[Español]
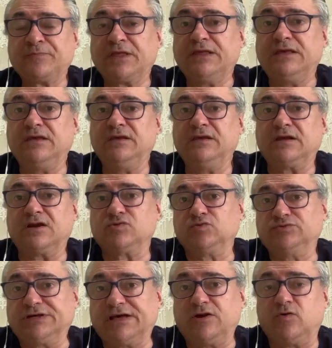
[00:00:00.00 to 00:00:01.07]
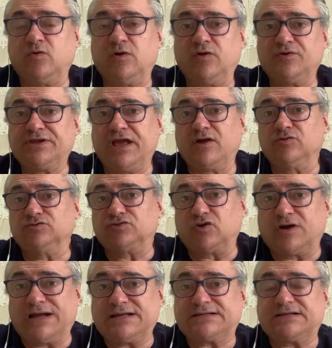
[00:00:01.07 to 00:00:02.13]
y resulta que el jugador ya
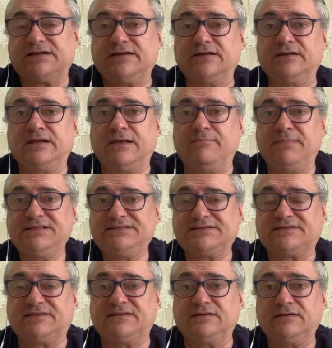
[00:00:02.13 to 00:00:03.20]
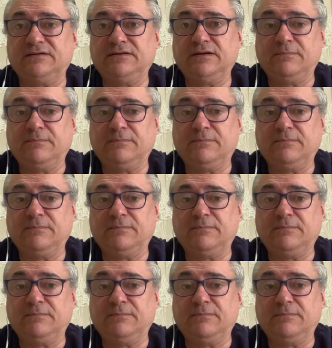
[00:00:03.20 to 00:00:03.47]
encontró casa en Manchester.